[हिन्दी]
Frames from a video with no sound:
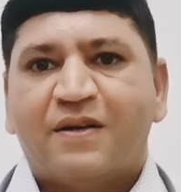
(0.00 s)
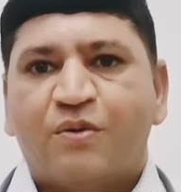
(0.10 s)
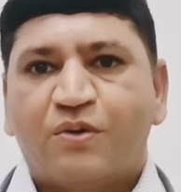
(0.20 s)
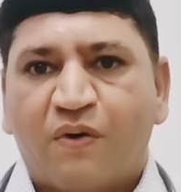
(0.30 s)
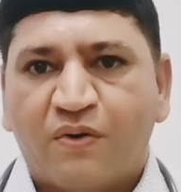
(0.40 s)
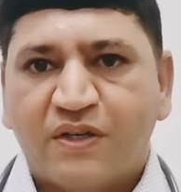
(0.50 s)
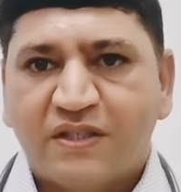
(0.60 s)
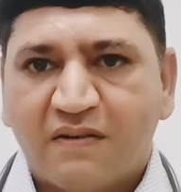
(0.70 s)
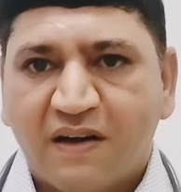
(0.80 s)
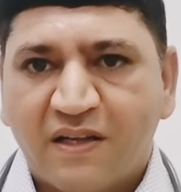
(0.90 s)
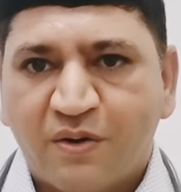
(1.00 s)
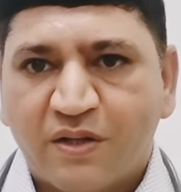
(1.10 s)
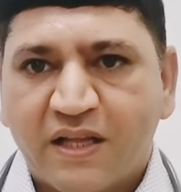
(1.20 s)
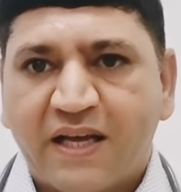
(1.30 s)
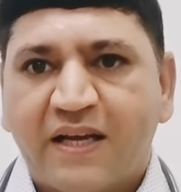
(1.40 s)
कुछ फाउंडेशन वाली
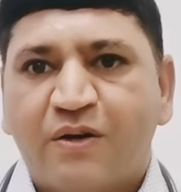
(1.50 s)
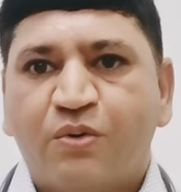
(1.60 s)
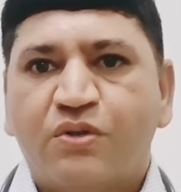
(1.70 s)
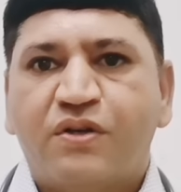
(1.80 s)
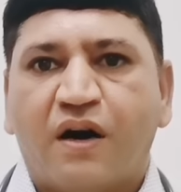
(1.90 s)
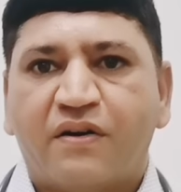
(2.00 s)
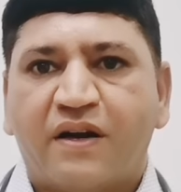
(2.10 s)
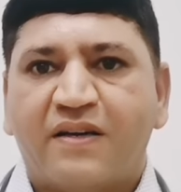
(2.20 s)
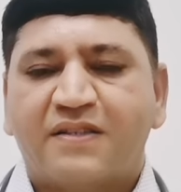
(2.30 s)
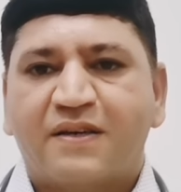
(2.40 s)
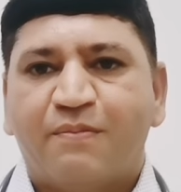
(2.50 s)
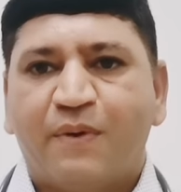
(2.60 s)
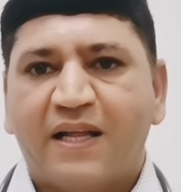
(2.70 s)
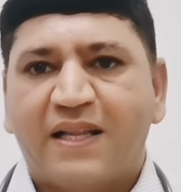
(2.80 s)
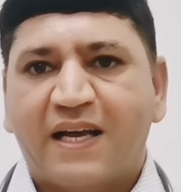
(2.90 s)
औरतें कुछ डॉक्टर्स
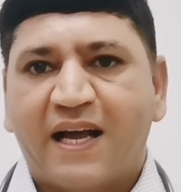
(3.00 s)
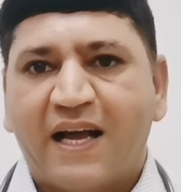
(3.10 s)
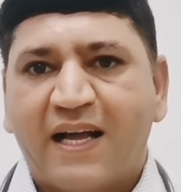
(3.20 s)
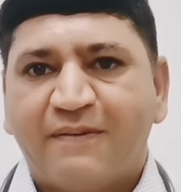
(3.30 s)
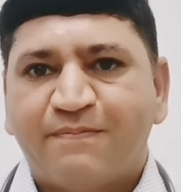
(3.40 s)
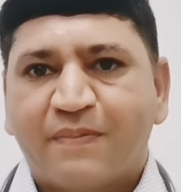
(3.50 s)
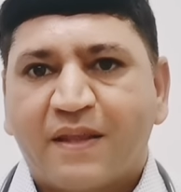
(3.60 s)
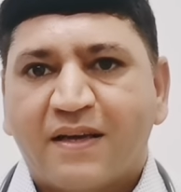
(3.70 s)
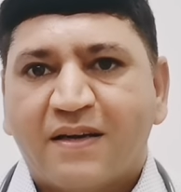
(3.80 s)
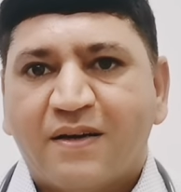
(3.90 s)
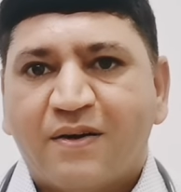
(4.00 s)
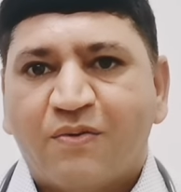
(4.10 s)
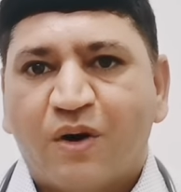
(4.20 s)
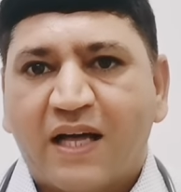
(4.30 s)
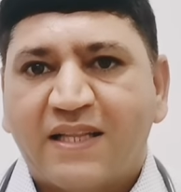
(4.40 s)
मैंने देखा है
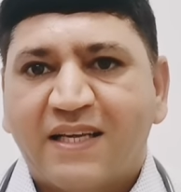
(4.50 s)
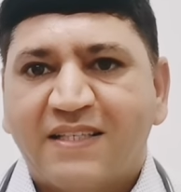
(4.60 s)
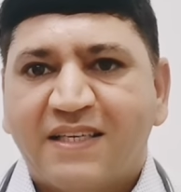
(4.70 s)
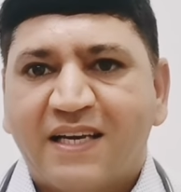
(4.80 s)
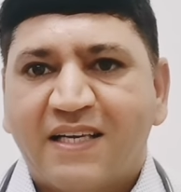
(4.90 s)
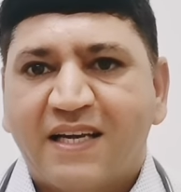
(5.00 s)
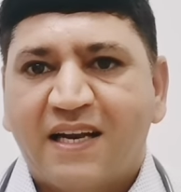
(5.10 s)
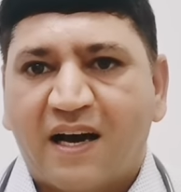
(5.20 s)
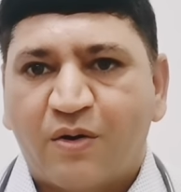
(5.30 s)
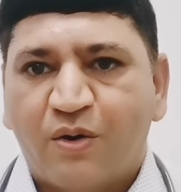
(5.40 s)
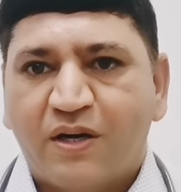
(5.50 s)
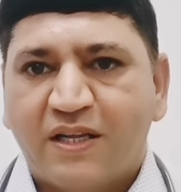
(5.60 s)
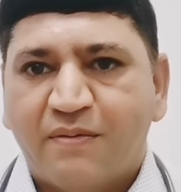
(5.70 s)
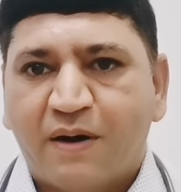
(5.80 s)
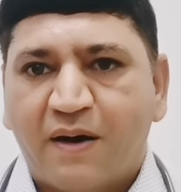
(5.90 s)
वो कहते हैं जी कि ये लार्गो
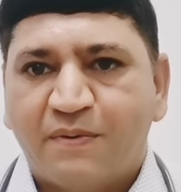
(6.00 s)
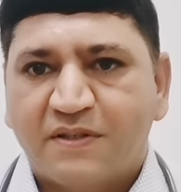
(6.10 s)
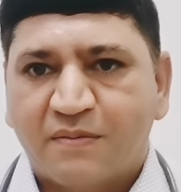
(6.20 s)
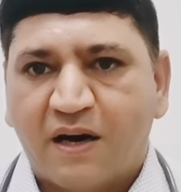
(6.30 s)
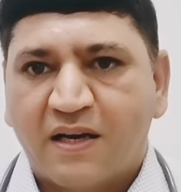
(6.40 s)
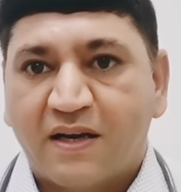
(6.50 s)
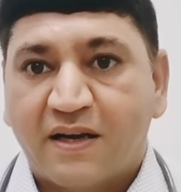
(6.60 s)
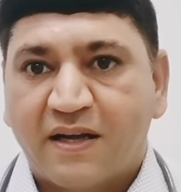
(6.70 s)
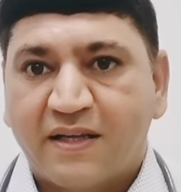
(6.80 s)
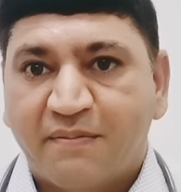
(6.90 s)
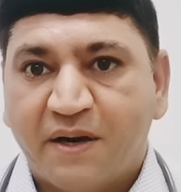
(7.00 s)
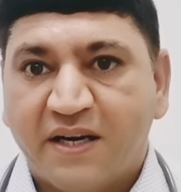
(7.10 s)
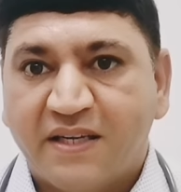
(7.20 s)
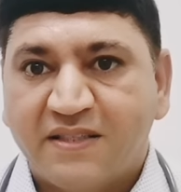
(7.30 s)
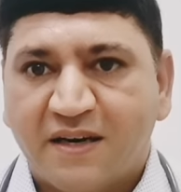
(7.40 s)
क्रीम आप इस्तेमाल करें ये
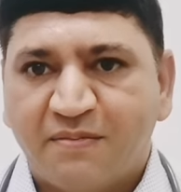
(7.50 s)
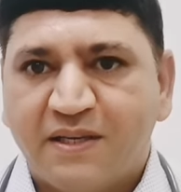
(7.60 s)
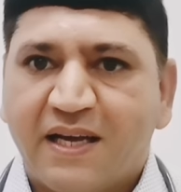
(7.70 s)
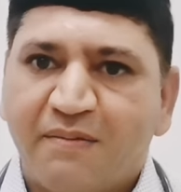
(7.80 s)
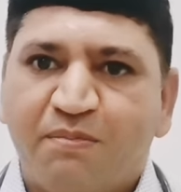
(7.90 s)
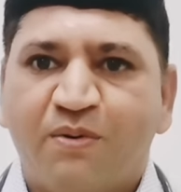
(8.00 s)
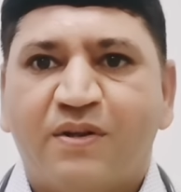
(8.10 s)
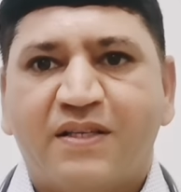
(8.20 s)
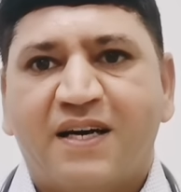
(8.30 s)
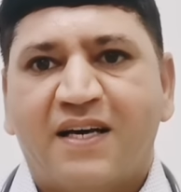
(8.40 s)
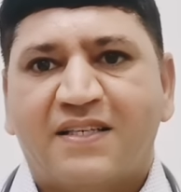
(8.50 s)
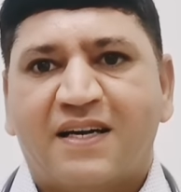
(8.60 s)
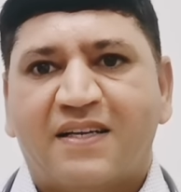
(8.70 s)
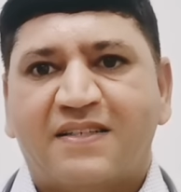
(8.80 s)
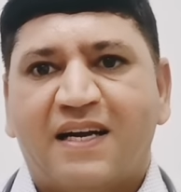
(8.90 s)
मेड इन जर्मनी है बहुत अच्छा
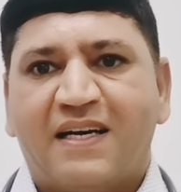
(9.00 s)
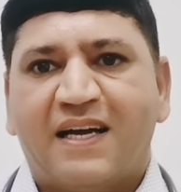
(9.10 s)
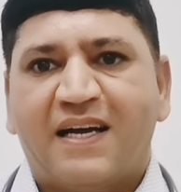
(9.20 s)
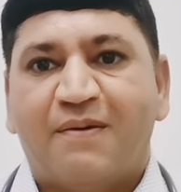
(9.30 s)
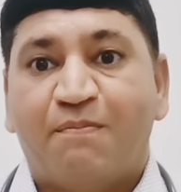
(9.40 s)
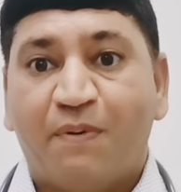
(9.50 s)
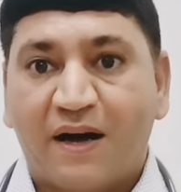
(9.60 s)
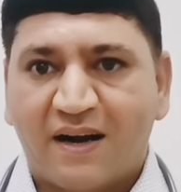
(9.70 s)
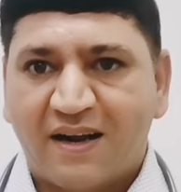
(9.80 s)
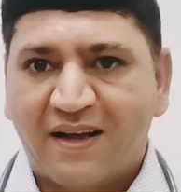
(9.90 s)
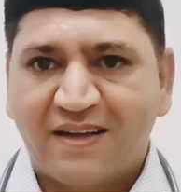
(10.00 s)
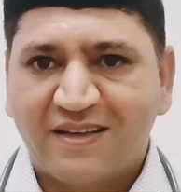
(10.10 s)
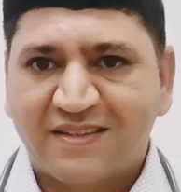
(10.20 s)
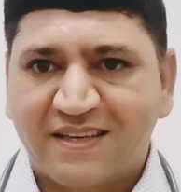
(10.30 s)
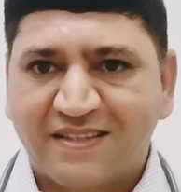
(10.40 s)
इसका रिज़ल्ट है पर
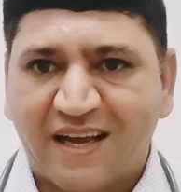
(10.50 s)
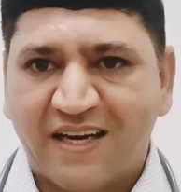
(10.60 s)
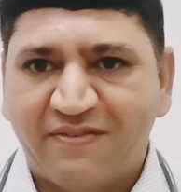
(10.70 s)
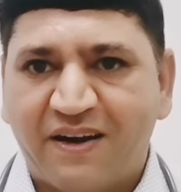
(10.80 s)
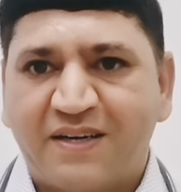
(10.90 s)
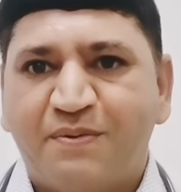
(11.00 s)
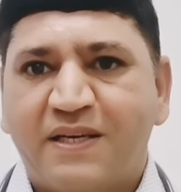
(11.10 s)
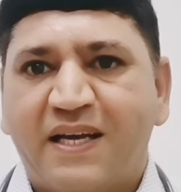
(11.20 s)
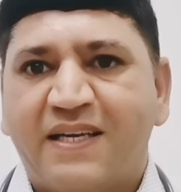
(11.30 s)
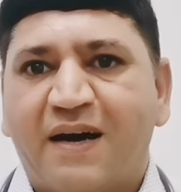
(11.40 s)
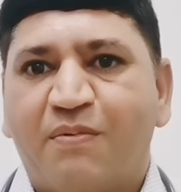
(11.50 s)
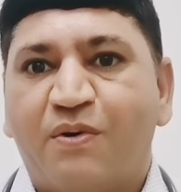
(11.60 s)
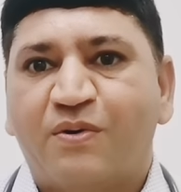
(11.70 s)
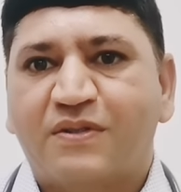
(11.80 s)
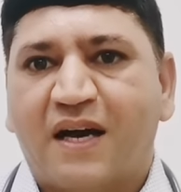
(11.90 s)
इसके साइड इफ़ेक्ट भी हैं ये आपको
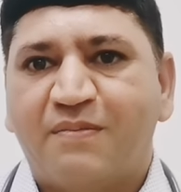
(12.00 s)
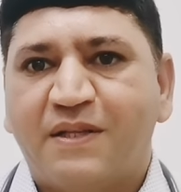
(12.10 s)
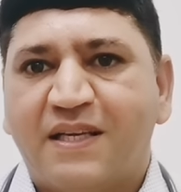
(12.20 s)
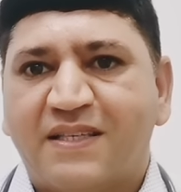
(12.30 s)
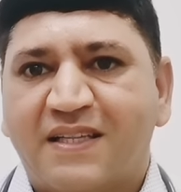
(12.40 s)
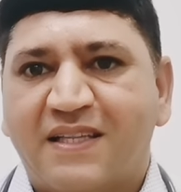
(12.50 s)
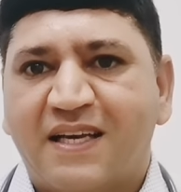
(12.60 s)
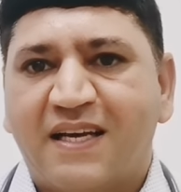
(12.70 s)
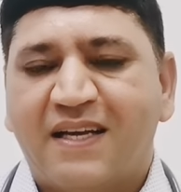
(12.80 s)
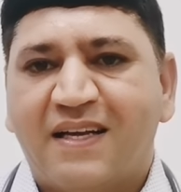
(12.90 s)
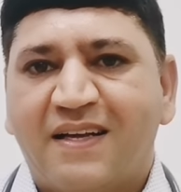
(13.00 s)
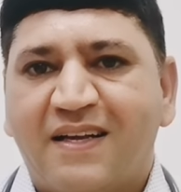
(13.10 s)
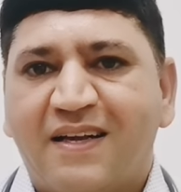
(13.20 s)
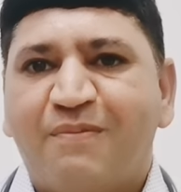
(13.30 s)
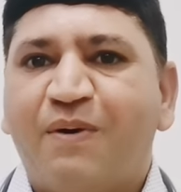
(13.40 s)
नुकसान भी दे सकती हैं
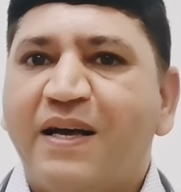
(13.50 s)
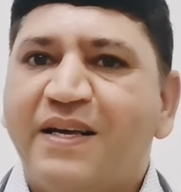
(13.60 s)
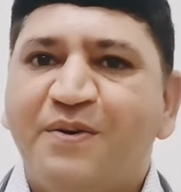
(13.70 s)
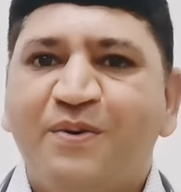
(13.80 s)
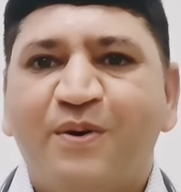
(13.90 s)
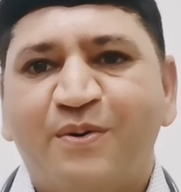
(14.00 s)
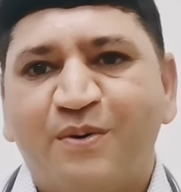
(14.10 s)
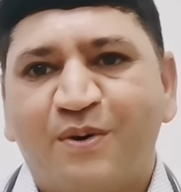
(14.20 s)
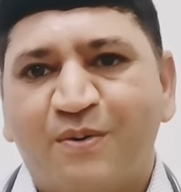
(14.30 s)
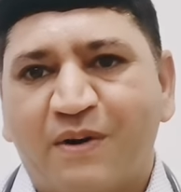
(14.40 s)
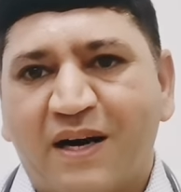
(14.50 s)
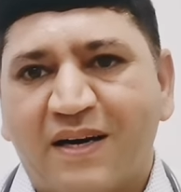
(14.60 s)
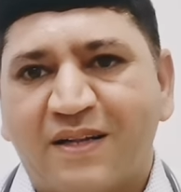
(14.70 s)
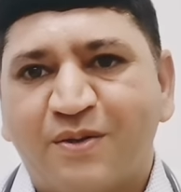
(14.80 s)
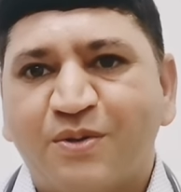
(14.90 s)
भाई क्यों लोगों को गुमराह
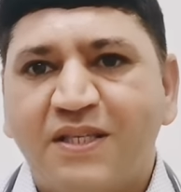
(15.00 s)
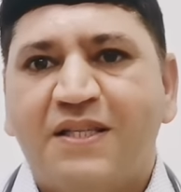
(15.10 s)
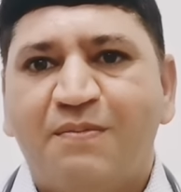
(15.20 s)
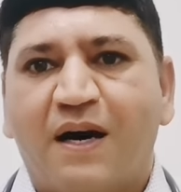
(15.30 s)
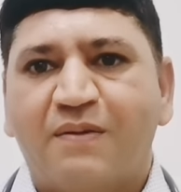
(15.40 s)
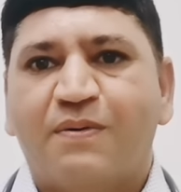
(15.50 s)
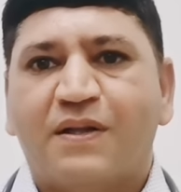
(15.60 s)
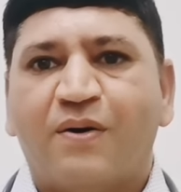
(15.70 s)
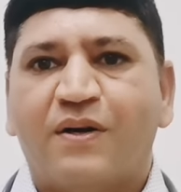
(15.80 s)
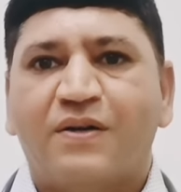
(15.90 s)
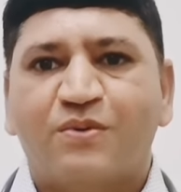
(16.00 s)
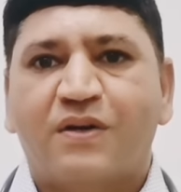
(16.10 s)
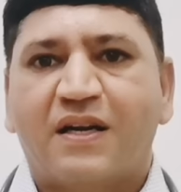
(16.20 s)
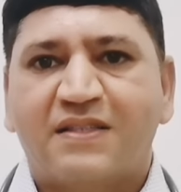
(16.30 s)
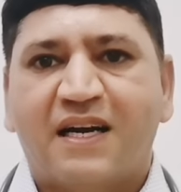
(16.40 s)
करते हो सीधी बात बताओ कि
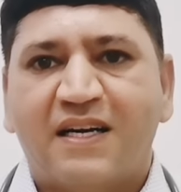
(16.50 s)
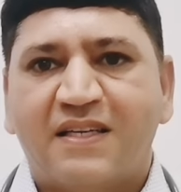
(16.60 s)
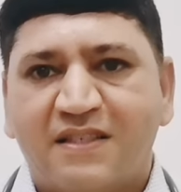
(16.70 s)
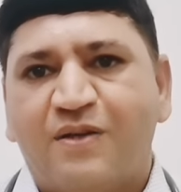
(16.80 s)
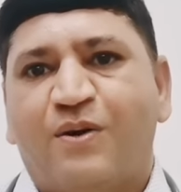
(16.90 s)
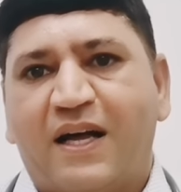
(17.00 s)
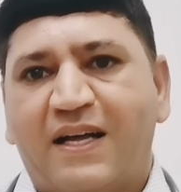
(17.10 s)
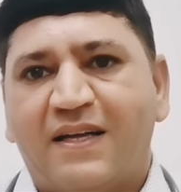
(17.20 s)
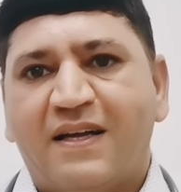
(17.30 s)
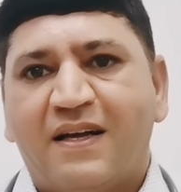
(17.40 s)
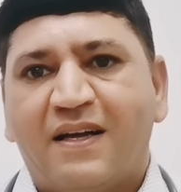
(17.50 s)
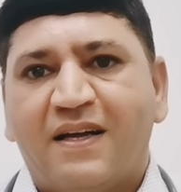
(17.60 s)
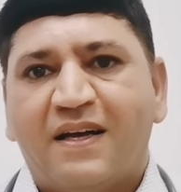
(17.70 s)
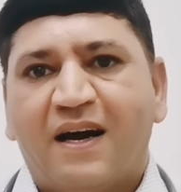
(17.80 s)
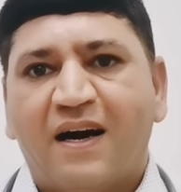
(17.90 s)
उसका रिज़ल्ट ज़ीरो है
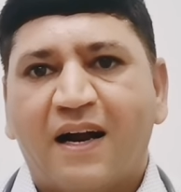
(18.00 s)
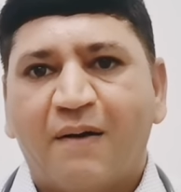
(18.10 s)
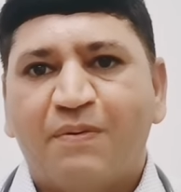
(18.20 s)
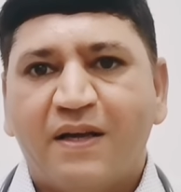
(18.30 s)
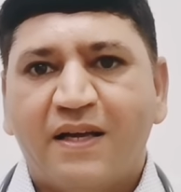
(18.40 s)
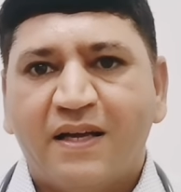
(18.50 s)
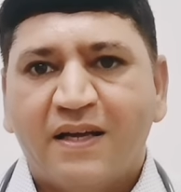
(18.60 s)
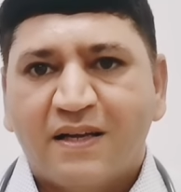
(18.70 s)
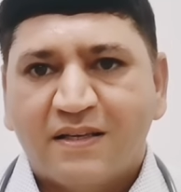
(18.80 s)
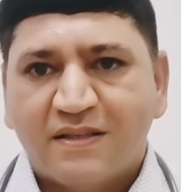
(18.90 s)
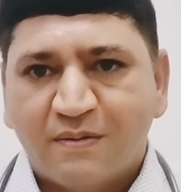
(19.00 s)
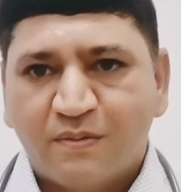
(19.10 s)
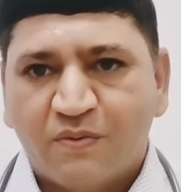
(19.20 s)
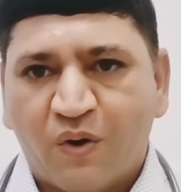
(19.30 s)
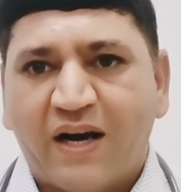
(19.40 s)
अगर आपकी
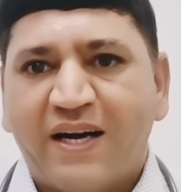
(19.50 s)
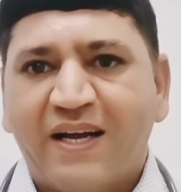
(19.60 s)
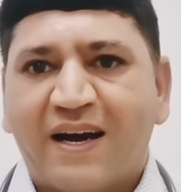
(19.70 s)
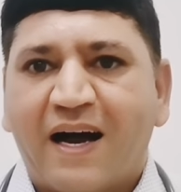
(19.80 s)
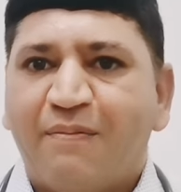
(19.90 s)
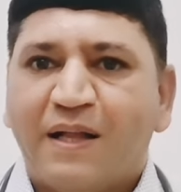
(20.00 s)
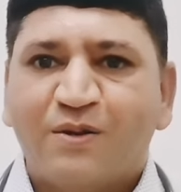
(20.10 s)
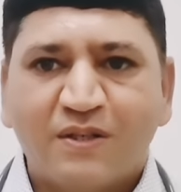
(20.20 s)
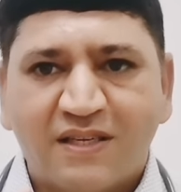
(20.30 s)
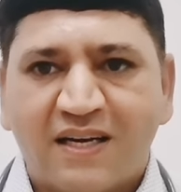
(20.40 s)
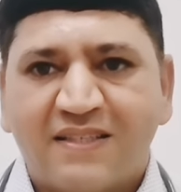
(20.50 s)
वाइंडिंग ख़राब है तो इसका